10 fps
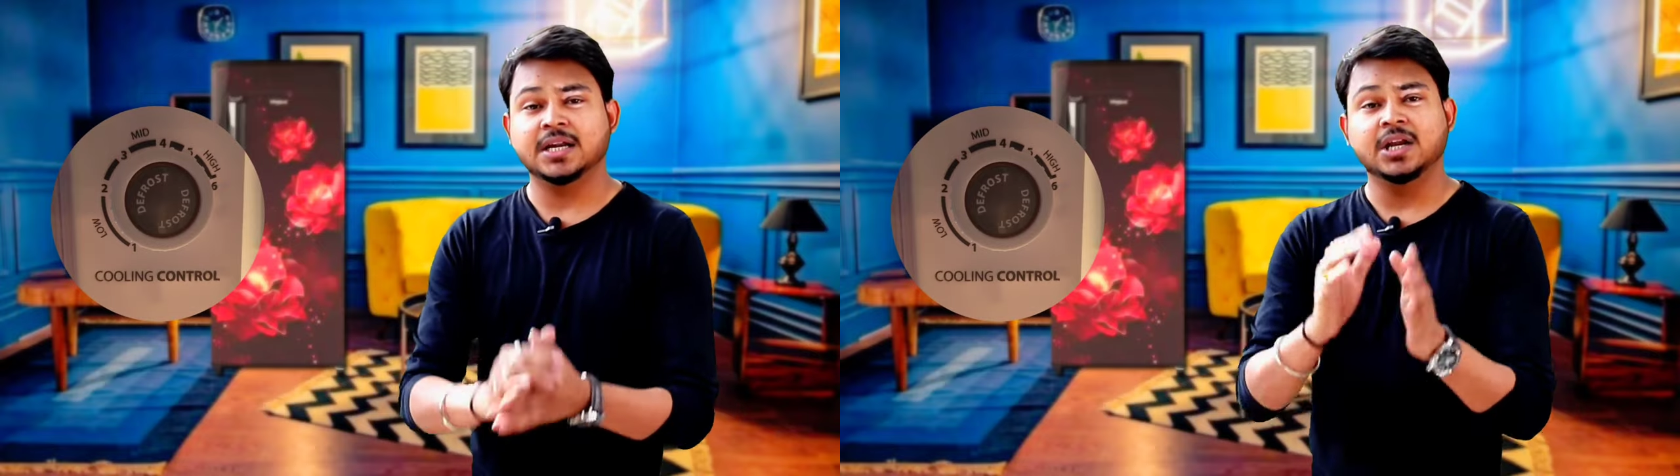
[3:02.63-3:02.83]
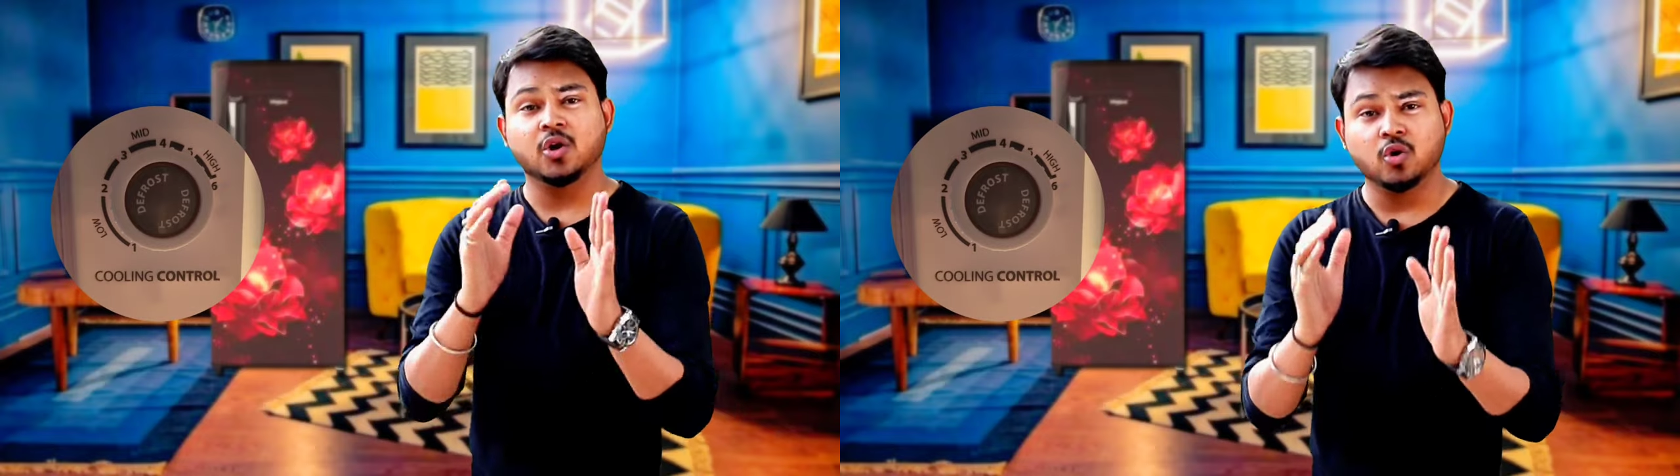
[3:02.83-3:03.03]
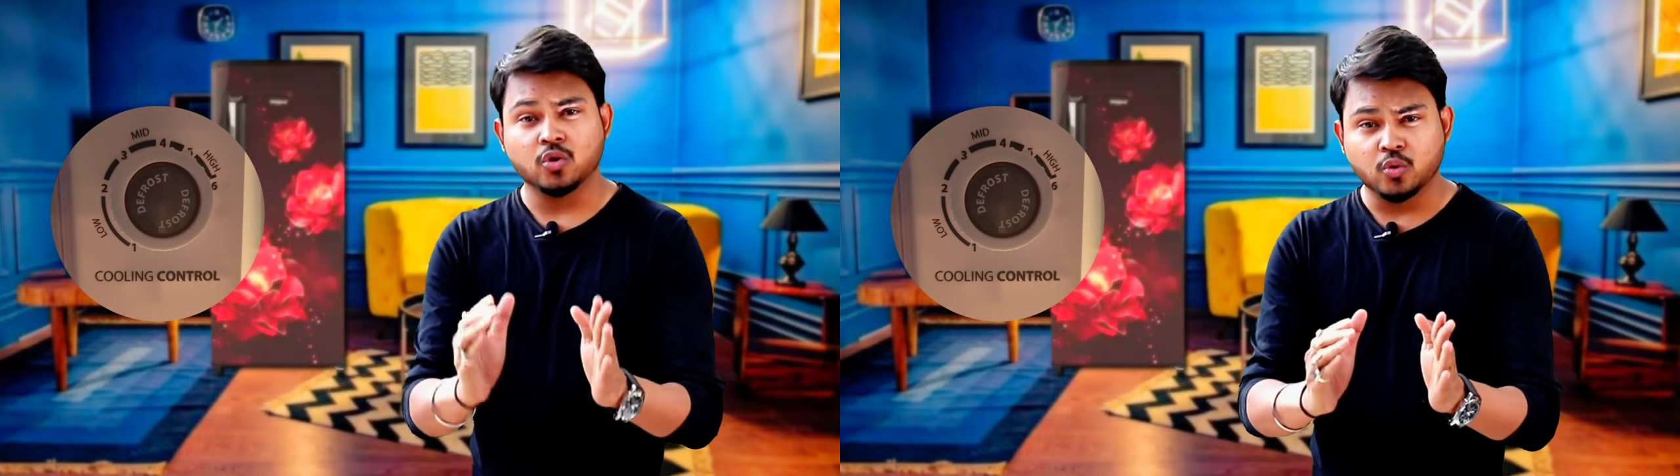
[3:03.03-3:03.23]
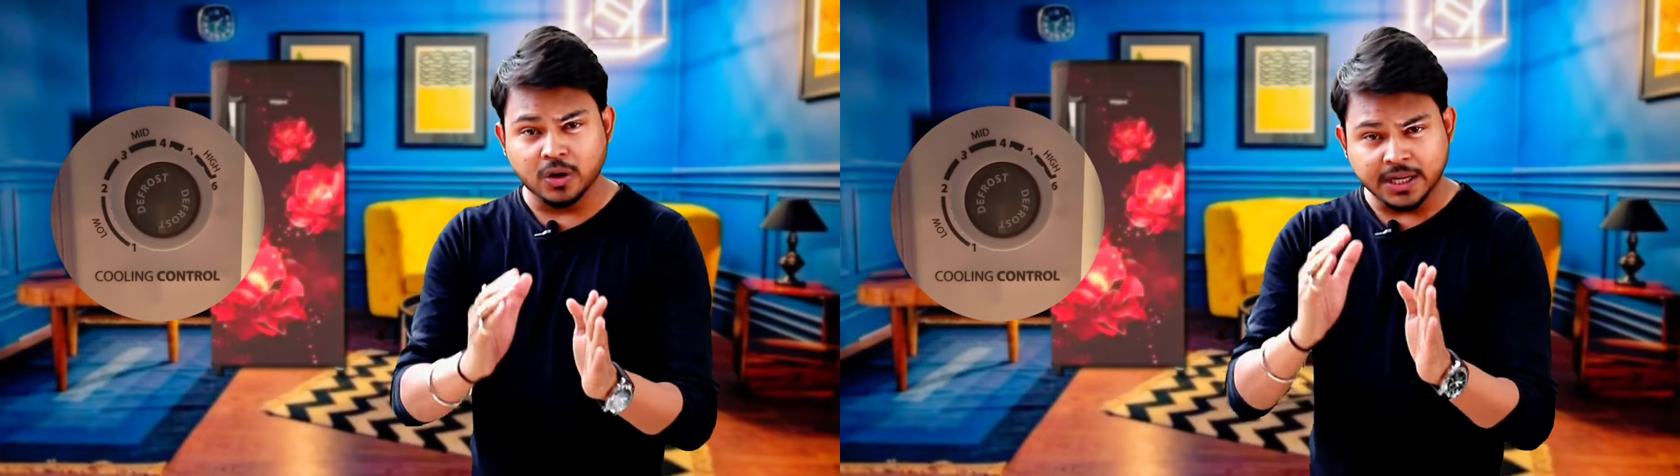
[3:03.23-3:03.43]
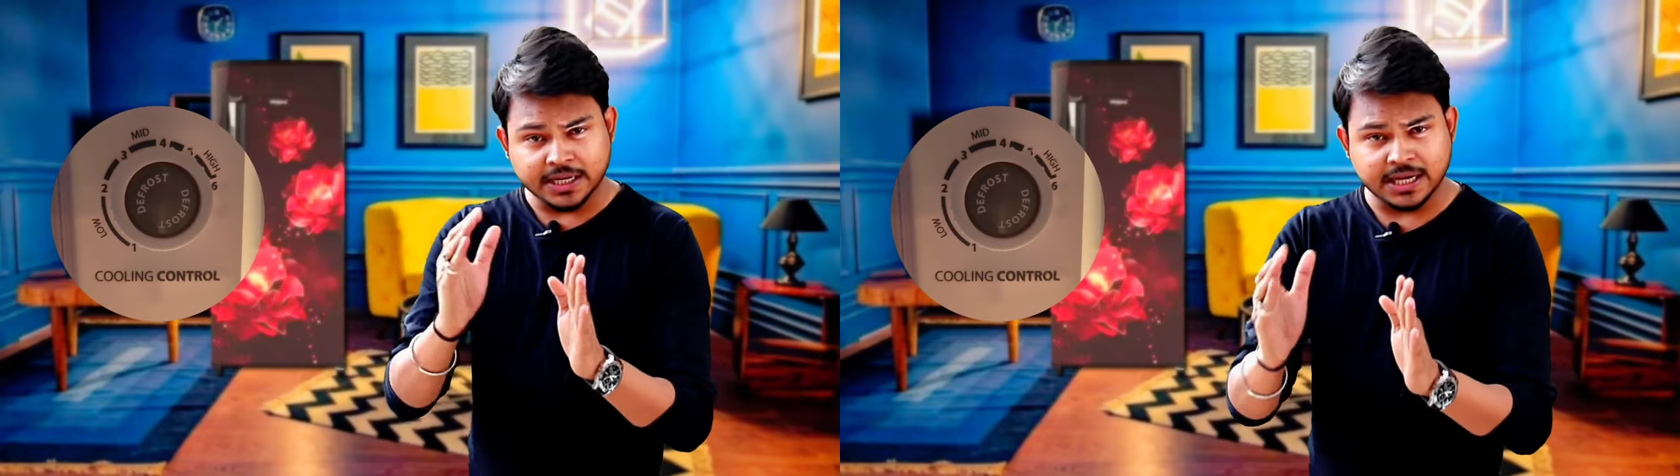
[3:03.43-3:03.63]
यानी लो
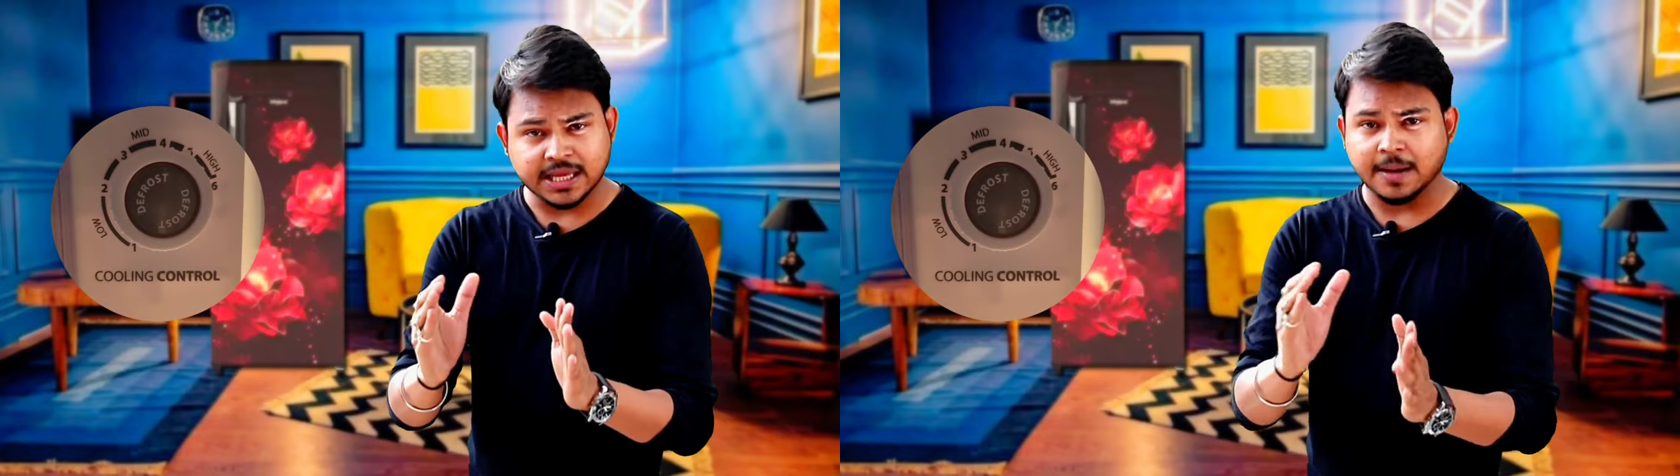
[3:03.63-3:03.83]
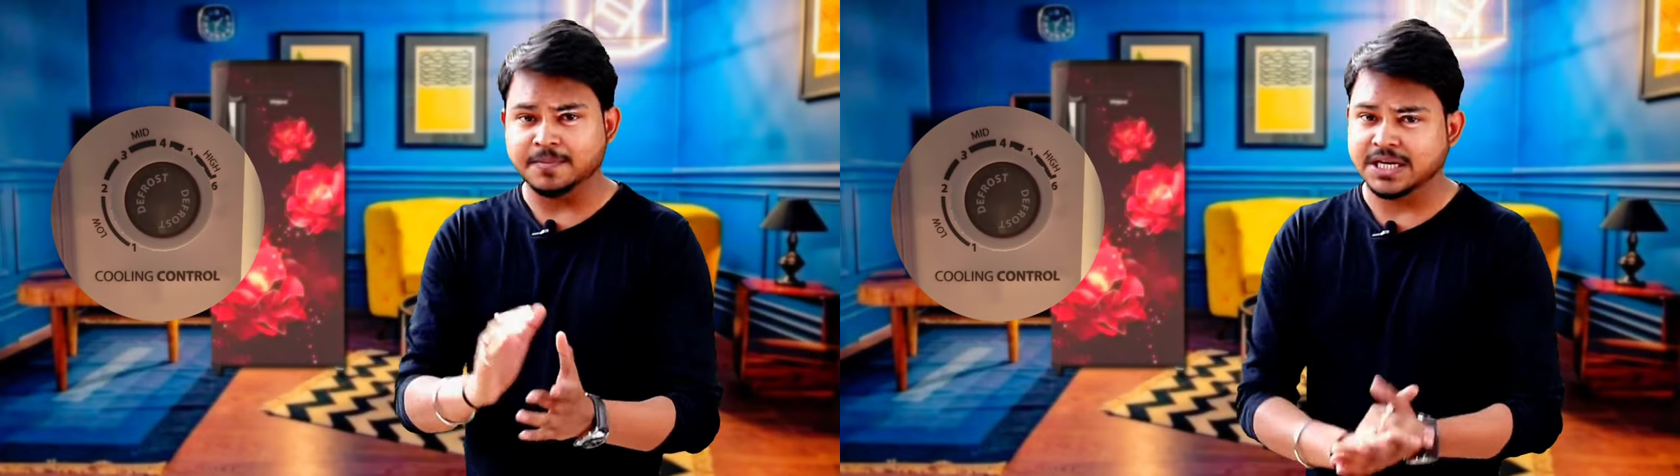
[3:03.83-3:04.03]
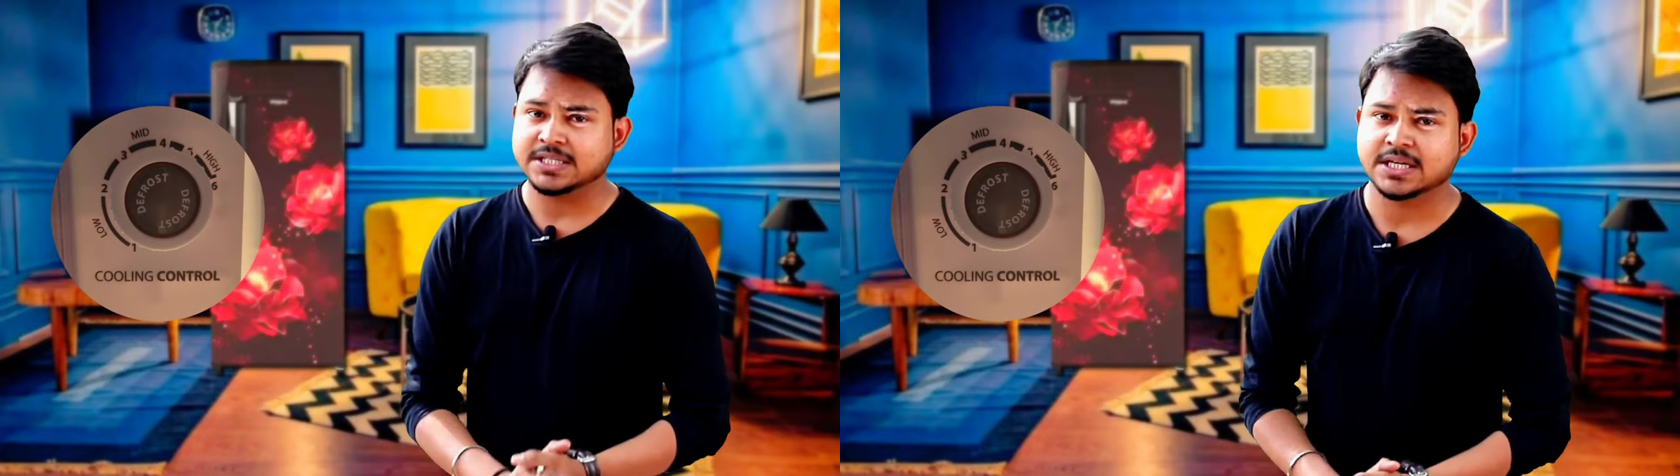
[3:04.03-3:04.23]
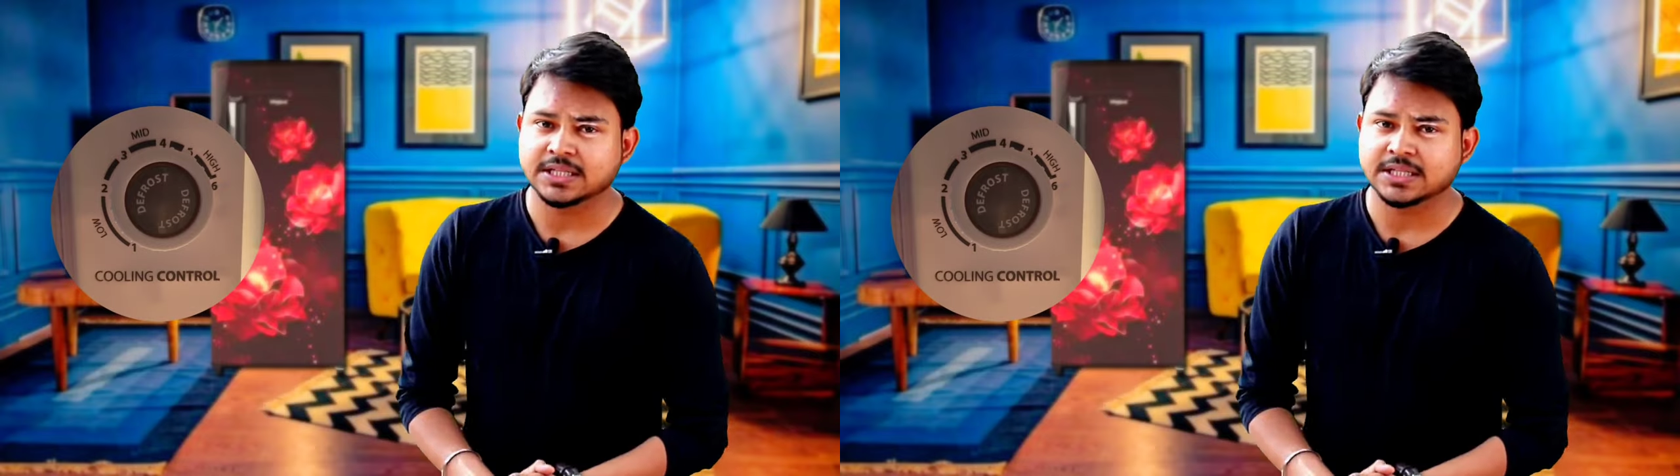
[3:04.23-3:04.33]
कूलिंग करके आप जा